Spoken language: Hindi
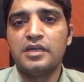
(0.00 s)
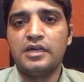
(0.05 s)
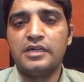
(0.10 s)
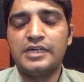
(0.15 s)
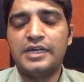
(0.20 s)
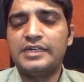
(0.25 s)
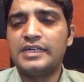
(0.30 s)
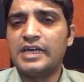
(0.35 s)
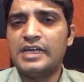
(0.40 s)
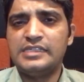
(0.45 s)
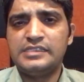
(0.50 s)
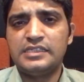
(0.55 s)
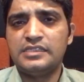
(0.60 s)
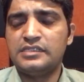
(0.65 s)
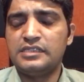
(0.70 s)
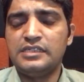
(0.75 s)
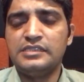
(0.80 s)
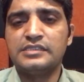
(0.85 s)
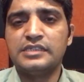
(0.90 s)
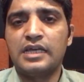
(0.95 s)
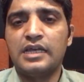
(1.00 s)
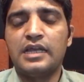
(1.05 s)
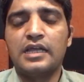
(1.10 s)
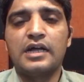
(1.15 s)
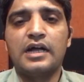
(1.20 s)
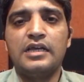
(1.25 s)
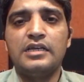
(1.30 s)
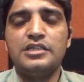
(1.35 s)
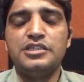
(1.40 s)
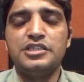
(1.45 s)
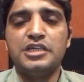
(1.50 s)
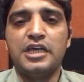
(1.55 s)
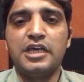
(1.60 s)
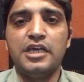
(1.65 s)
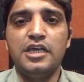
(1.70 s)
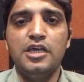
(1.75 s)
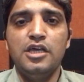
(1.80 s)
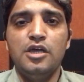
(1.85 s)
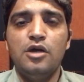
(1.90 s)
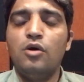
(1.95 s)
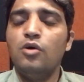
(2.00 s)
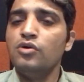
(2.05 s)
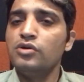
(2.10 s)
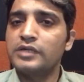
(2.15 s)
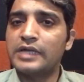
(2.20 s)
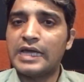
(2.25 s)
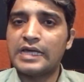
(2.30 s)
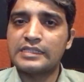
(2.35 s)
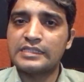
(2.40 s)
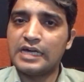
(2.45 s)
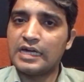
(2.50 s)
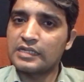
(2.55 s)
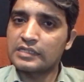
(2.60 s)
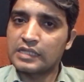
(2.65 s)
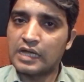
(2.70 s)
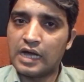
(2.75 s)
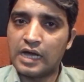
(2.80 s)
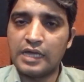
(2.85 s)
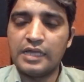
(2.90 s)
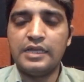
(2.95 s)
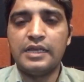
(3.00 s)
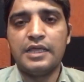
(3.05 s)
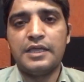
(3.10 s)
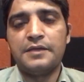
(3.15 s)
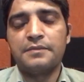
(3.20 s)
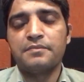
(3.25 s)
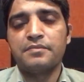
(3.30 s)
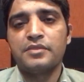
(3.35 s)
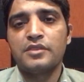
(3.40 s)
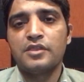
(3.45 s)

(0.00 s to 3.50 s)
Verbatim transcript: या ढाई से तीन साल लगा लीजिए उनका इख्तियार था ही नहीं